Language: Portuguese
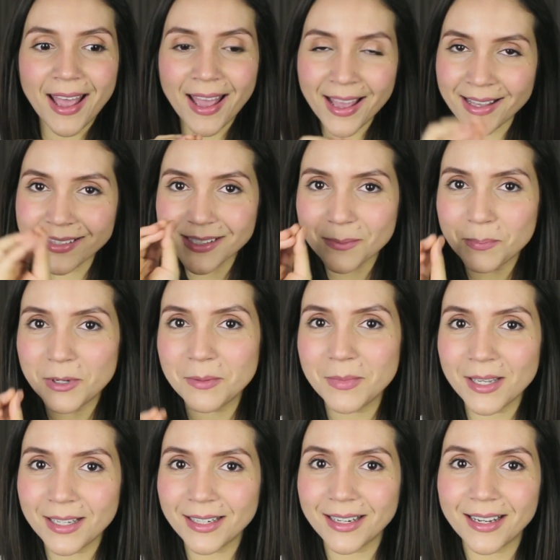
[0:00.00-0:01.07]
essa
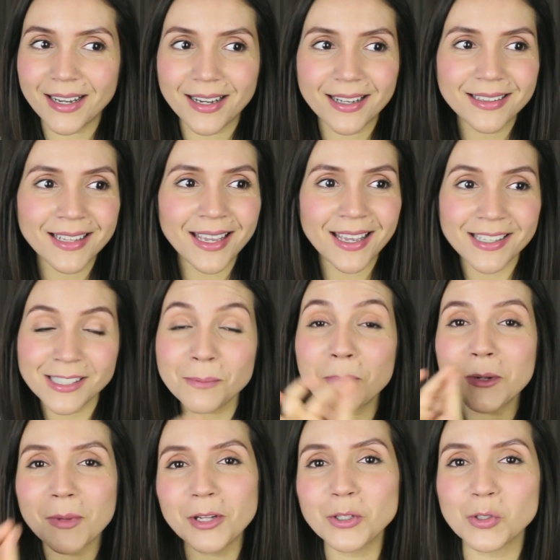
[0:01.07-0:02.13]
primeira, né, esse
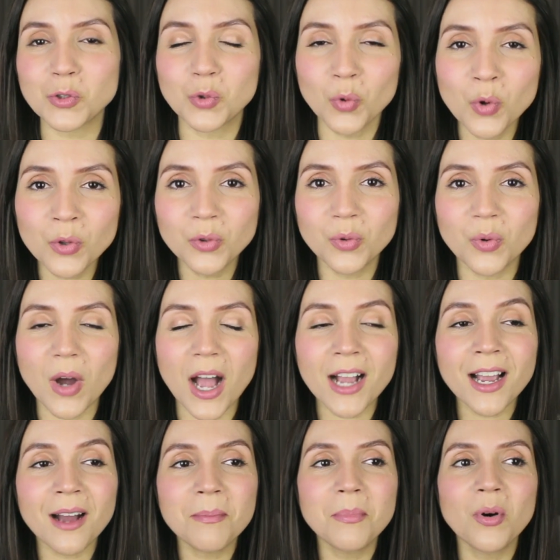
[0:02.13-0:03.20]
primeiro estudo
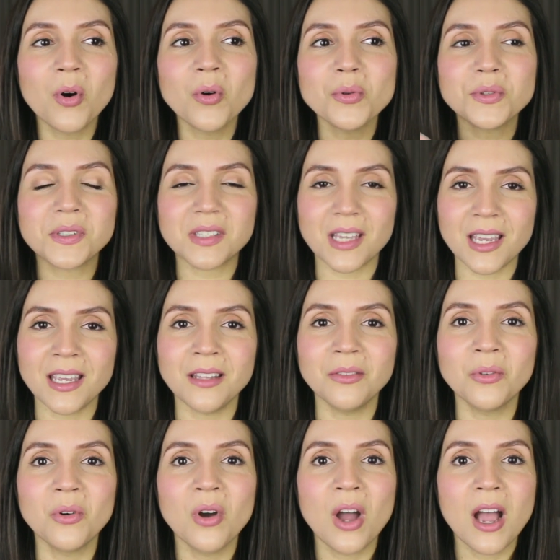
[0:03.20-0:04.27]
acabou
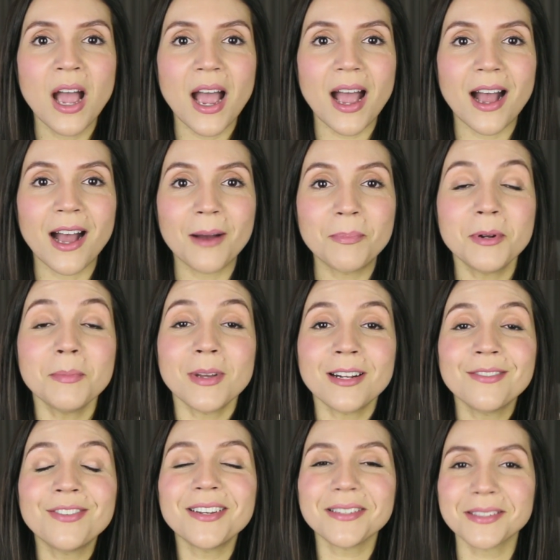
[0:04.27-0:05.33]
sendo a
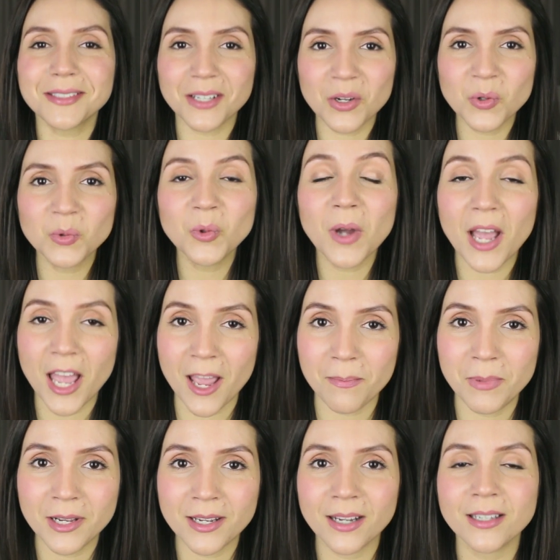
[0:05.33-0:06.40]
primeira versão do
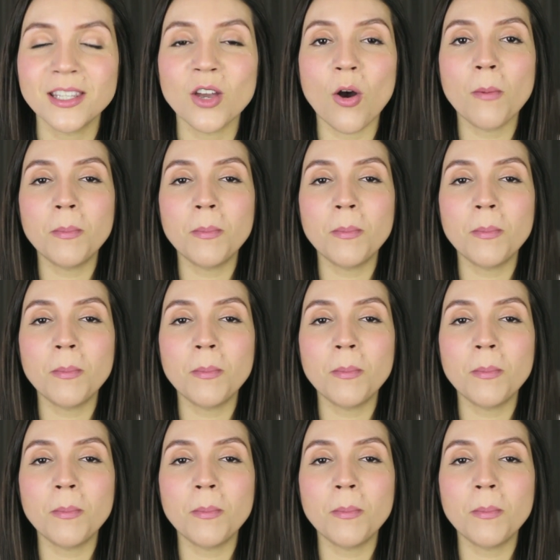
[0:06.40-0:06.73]
Réplica, que é